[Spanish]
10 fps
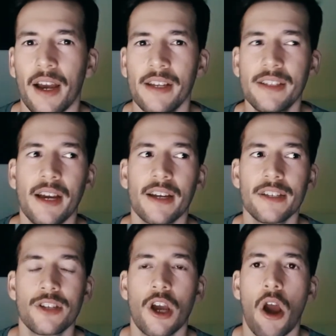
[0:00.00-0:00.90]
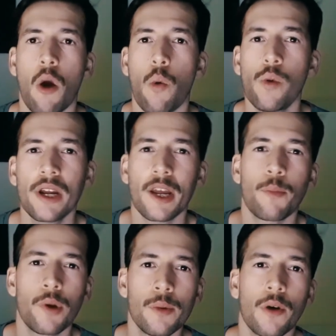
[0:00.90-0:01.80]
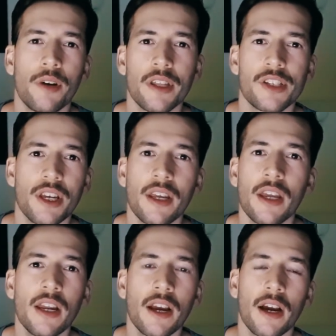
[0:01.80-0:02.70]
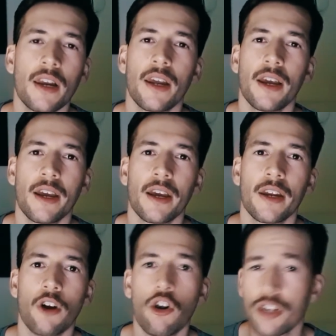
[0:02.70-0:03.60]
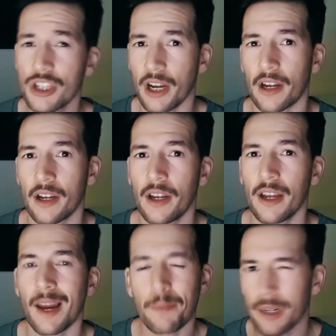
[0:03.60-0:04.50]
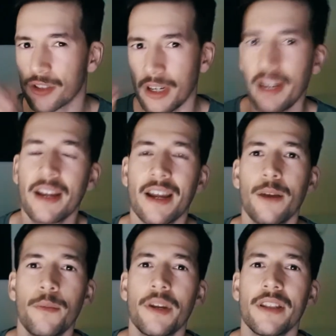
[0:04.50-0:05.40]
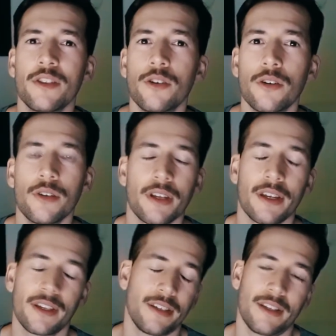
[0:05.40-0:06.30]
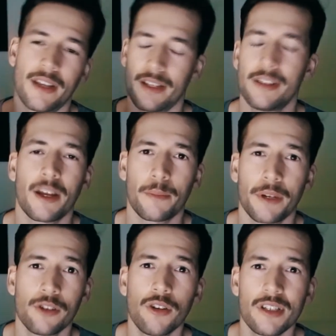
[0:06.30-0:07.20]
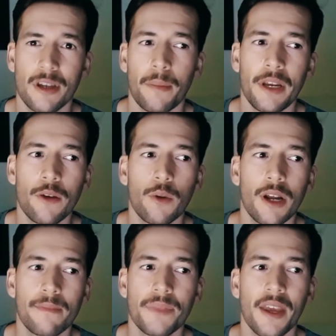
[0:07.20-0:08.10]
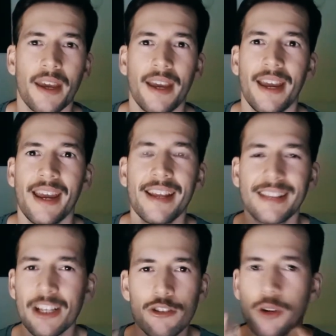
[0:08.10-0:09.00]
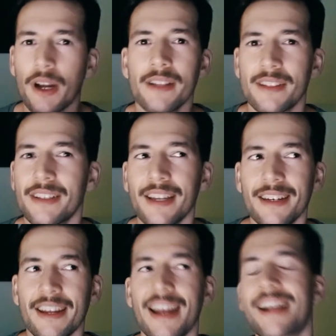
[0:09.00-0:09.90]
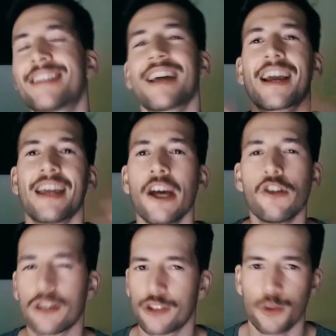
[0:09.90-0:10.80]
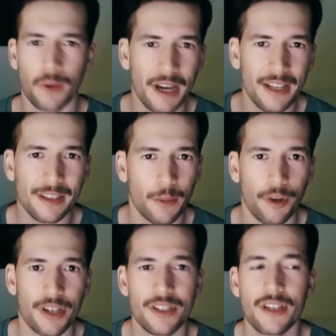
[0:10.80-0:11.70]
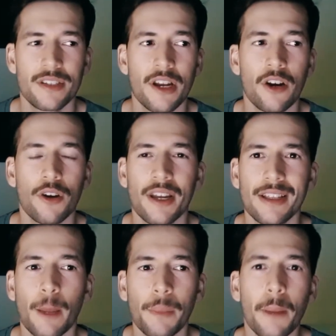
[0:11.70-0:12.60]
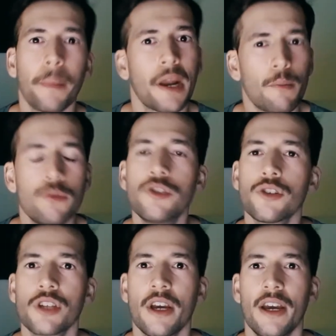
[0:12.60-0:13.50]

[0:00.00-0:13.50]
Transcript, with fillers: a esta es una que pudimos ver de Jake Gyllenhaal en Oksha. El personaje que él brindó e interpretó en esa película es tan chocante y tan exagerado y exuberante, por así decirlo, que también para muchos